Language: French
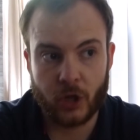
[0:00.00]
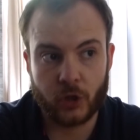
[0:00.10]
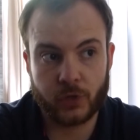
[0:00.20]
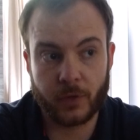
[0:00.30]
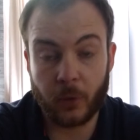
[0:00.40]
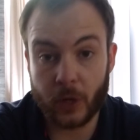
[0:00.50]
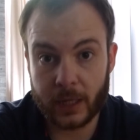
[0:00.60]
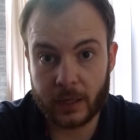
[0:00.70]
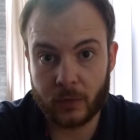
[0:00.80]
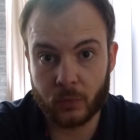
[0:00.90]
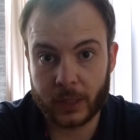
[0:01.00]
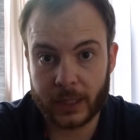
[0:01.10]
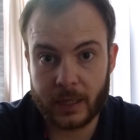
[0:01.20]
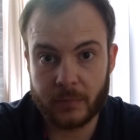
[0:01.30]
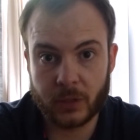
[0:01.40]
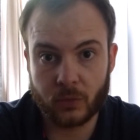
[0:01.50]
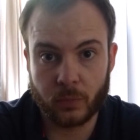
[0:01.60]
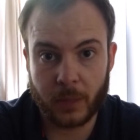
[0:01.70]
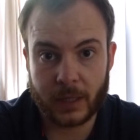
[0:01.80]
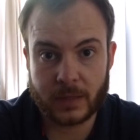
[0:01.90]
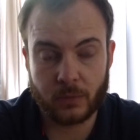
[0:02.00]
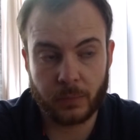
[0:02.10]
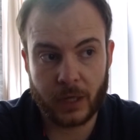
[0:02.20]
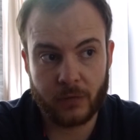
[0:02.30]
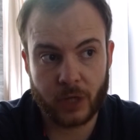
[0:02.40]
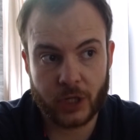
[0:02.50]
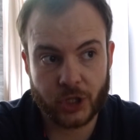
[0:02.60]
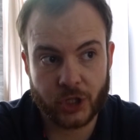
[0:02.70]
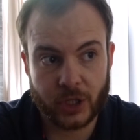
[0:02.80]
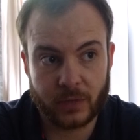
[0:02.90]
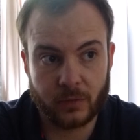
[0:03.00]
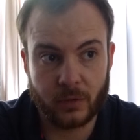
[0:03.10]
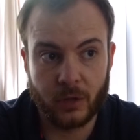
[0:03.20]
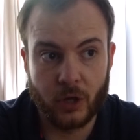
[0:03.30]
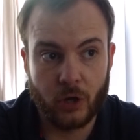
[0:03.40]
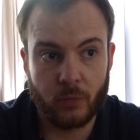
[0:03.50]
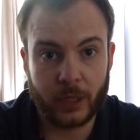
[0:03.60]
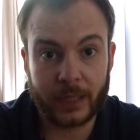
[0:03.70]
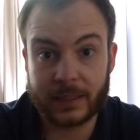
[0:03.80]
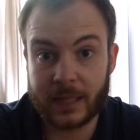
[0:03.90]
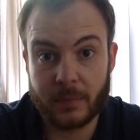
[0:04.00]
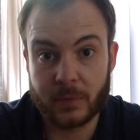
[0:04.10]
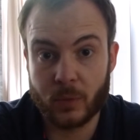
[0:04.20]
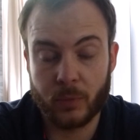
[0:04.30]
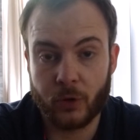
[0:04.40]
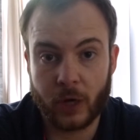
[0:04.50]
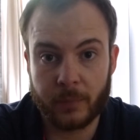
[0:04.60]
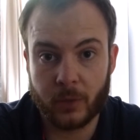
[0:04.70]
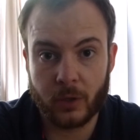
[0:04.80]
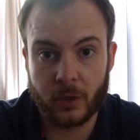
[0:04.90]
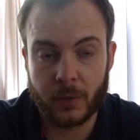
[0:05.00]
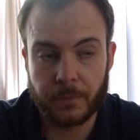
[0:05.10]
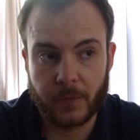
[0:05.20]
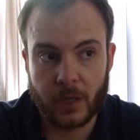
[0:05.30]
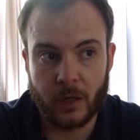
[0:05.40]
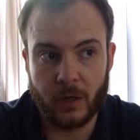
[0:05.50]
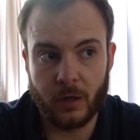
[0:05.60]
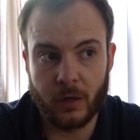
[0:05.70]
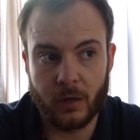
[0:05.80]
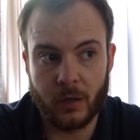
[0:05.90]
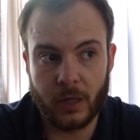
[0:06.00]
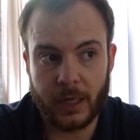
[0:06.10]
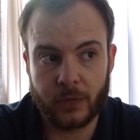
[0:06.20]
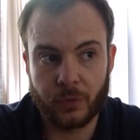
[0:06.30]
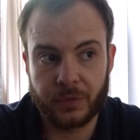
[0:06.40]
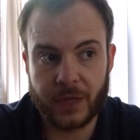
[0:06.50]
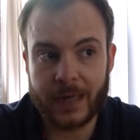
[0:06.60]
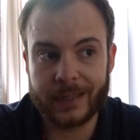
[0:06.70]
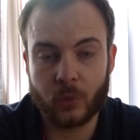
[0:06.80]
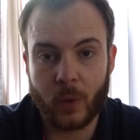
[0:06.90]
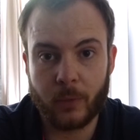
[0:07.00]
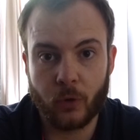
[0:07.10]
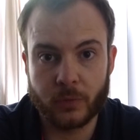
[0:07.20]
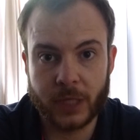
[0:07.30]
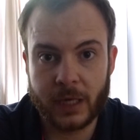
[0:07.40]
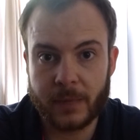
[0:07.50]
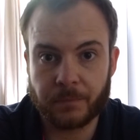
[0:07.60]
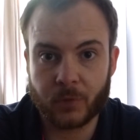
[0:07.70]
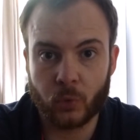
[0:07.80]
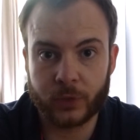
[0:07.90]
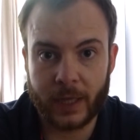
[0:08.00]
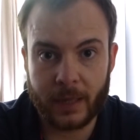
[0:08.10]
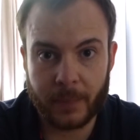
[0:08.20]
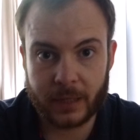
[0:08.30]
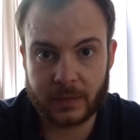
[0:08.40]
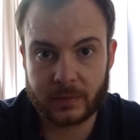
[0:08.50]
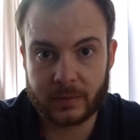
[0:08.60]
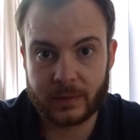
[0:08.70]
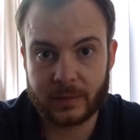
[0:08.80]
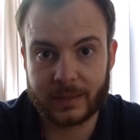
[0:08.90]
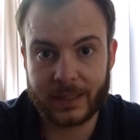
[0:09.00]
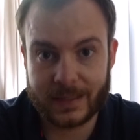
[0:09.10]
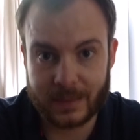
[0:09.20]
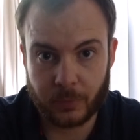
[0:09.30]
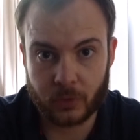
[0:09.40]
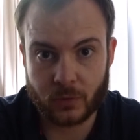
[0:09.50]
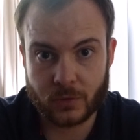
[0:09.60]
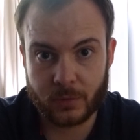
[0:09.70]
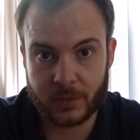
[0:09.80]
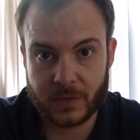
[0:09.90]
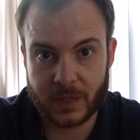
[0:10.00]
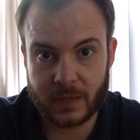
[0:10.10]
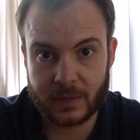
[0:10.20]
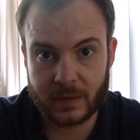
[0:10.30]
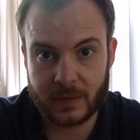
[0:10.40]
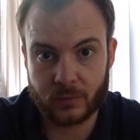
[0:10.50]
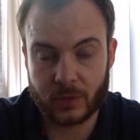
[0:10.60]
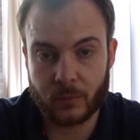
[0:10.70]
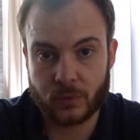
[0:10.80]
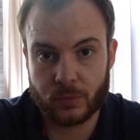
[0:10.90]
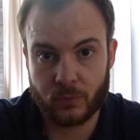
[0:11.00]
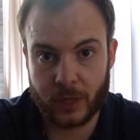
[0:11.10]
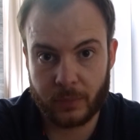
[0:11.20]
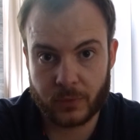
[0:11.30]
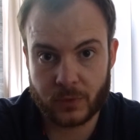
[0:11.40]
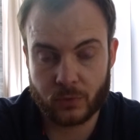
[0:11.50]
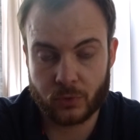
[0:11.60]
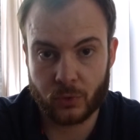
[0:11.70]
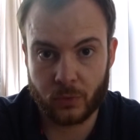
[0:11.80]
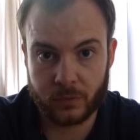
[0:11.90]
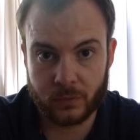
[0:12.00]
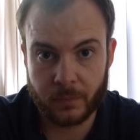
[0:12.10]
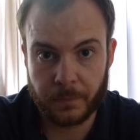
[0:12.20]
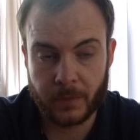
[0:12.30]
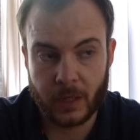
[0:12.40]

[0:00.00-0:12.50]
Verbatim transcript: Je vais prendre un cas concret. Admettons que par exemple, là, voilà, j'achète euh, mon quatrième immeuble de rapport euh, et qu'au final, les trois premiers ont un impact très important sur ma fiscalité, notamment sur mon imposition sur le revenu.